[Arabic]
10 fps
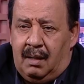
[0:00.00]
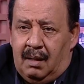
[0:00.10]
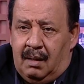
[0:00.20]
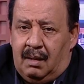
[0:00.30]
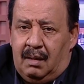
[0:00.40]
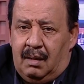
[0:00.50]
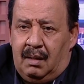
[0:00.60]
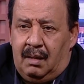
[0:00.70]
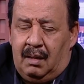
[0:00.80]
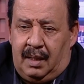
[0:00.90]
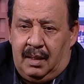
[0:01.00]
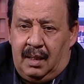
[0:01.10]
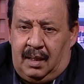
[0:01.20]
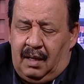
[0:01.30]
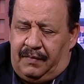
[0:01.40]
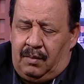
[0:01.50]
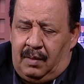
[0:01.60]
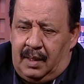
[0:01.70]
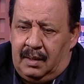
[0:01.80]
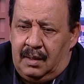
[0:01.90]
2001 اي
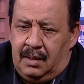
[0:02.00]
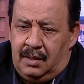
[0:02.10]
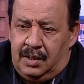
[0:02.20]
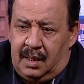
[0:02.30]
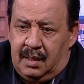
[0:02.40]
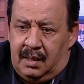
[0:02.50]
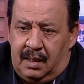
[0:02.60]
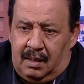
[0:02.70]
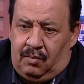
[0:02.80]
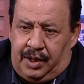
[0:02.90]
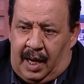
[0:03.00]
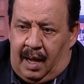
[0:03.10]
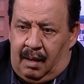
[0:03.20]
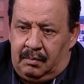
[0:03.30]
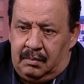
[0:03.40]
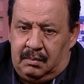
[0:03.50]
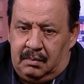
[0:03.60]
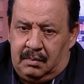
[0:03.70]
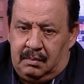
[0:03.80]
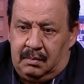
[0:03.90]
2001 جاتني وجيعه
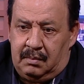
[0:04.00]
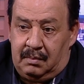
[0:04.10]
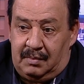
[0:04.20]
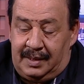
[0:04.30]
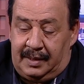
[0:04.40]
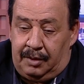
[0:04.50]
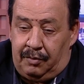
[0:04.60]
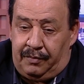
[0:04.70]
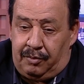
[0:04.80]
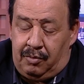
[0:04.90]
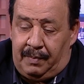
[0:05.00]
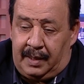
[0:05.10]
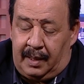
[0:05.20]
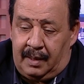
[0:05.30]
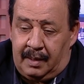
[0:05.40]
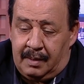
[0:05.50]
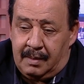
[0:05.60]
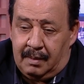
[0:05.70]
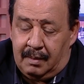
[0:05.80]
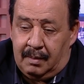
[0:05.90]
سيتي 9 دو ماتان
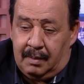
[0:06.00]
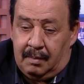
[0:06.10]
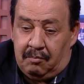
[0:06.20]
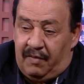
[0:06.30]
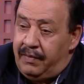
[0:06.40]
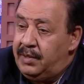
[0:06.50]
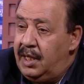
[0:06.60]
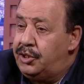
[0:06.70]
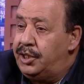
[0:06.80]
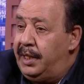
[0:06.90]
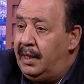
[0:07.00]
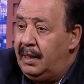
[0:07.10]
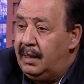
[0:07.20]
ما فهمتهاش شنو هي